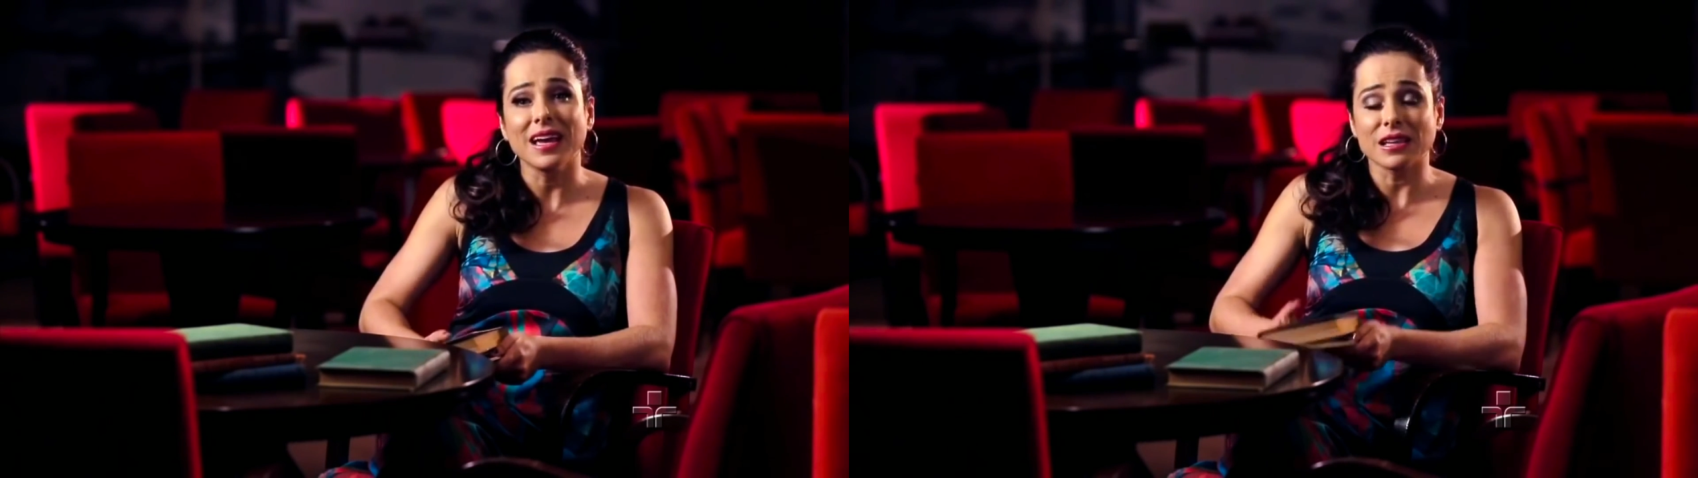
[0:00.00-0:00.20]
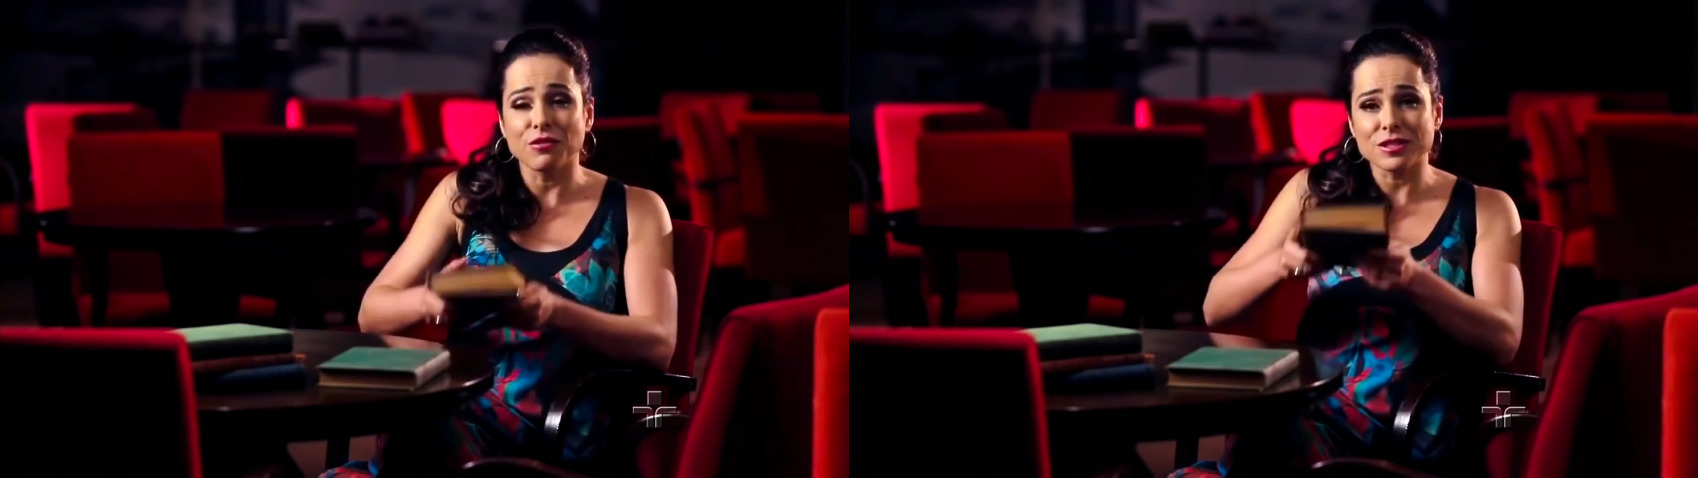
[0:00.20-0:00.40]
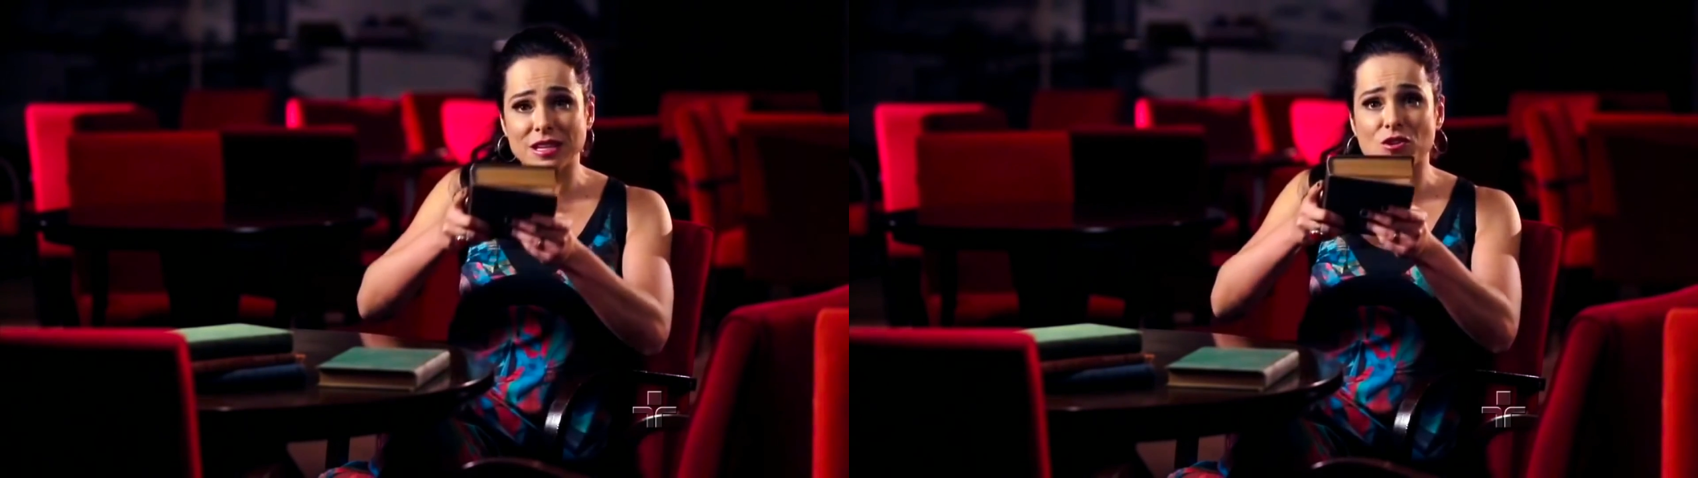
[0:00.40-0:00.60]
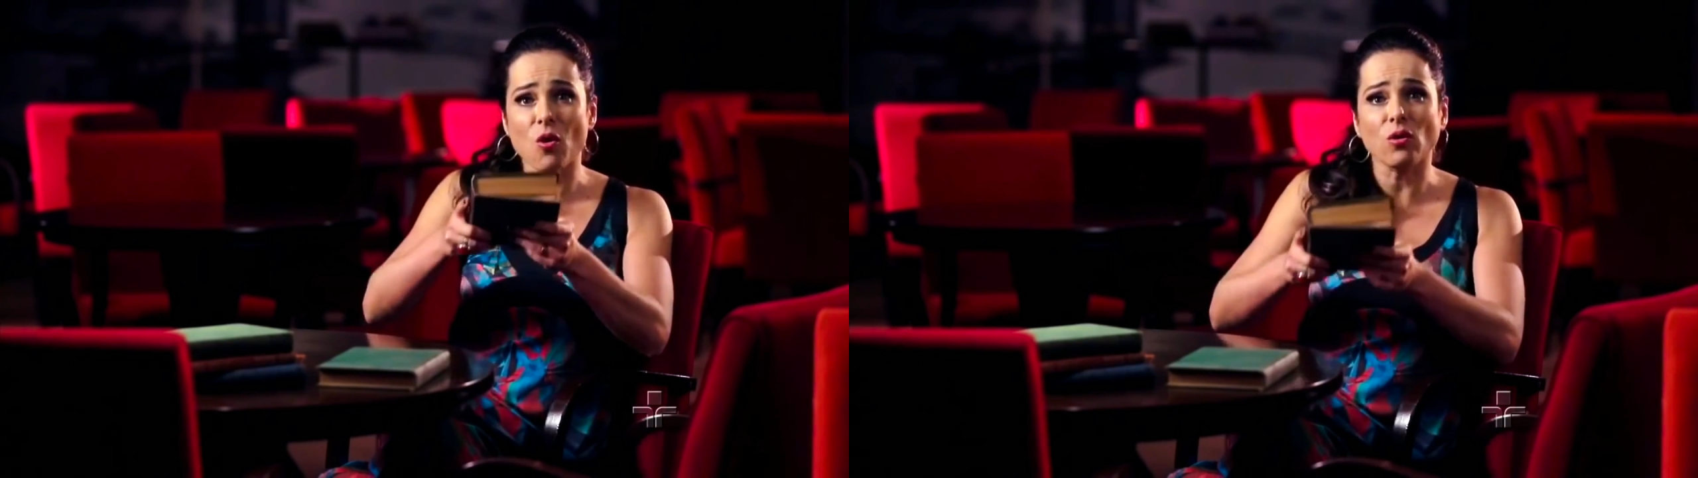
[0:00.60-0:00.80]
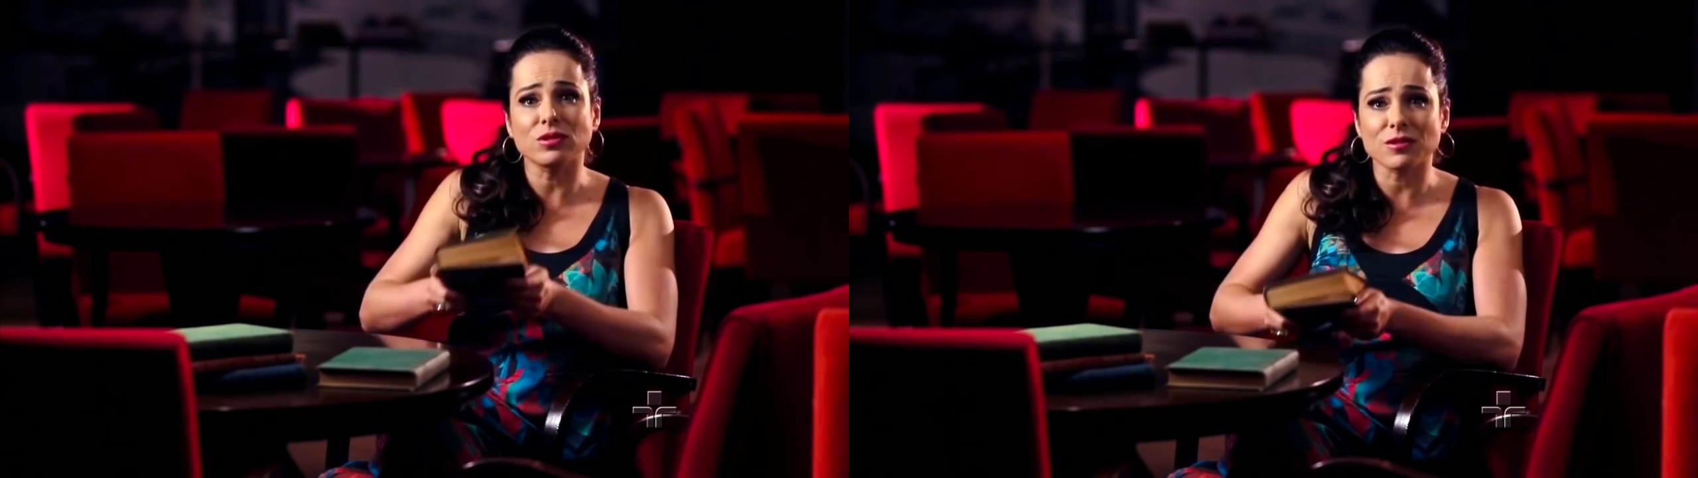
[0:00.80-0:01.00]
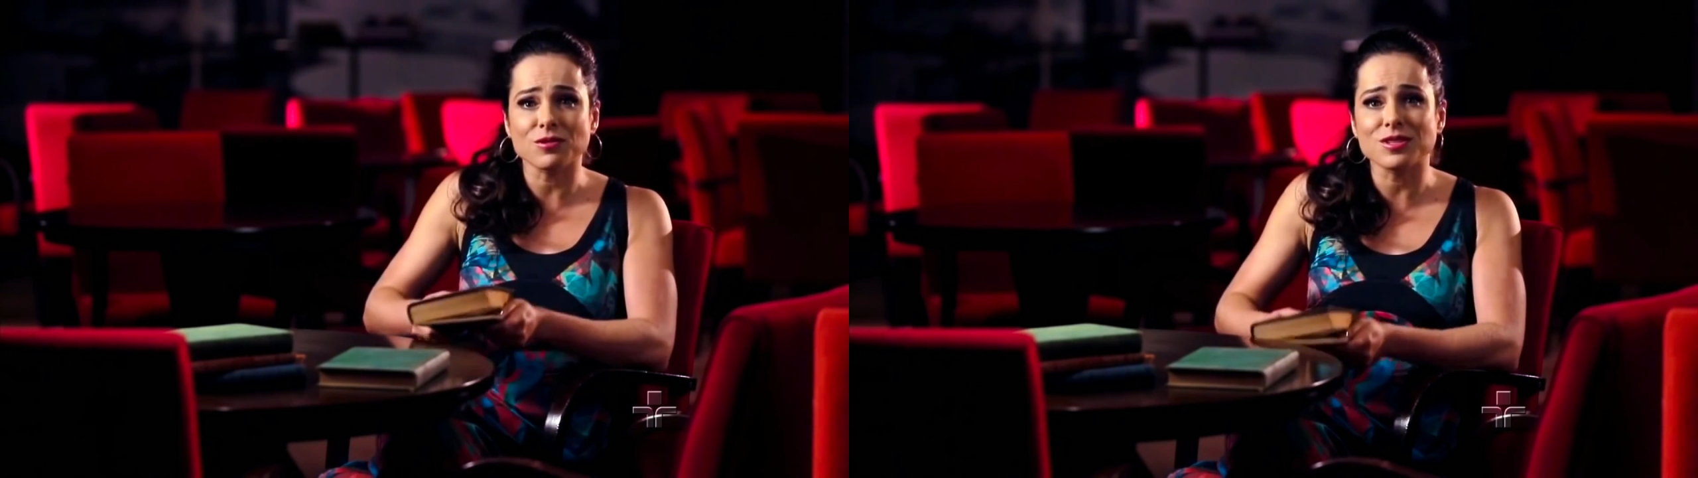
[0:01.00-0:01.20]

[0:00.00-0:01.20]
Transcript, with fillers: que você encontra no